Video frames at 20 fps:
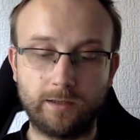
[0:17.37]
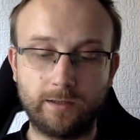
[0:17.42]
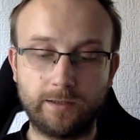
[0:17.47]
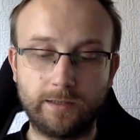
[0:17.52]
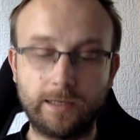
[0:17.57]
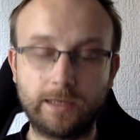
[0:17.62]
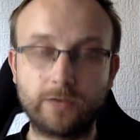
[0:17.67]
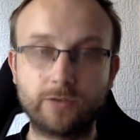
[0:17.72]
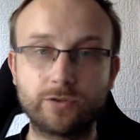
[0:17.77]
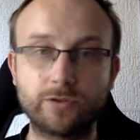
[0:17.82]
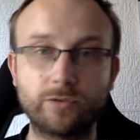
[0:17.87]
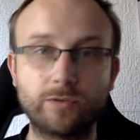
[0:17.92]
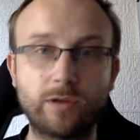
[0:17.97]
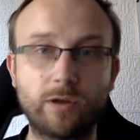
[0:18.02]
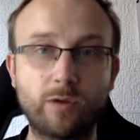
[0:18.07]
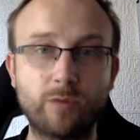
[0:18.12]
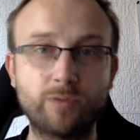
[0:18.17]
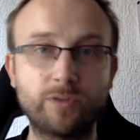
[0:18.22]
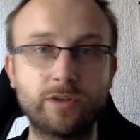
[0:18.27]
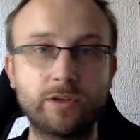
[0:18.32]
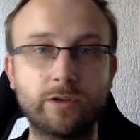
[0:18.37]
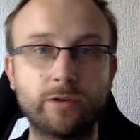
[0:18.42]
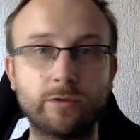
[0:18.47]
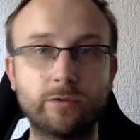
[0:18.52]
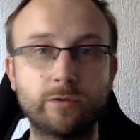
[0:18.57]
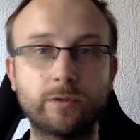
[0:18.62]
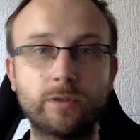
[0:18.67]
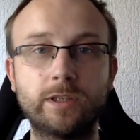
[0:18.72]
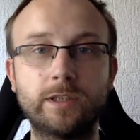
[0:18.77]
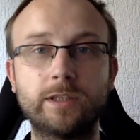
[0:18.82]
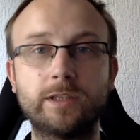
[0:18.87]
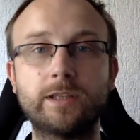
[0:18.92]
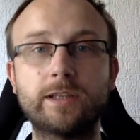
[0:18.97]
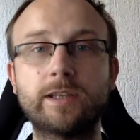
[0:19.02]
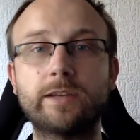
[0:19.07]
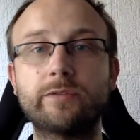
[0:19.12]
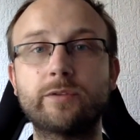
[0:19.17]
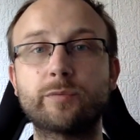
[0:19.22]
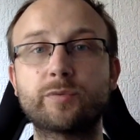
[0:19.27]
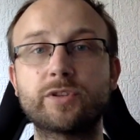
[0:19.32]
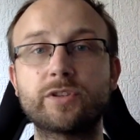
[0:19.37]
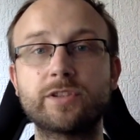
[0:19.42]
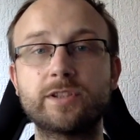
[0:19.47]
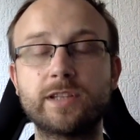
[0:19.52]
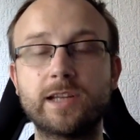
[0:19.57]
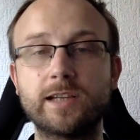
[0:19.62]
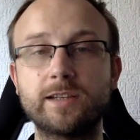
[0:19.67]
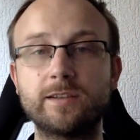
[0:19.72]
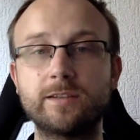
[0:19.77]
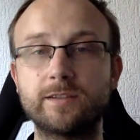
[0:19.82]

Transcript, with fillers: I jako, że udało mi się ją niedawno przeczytać,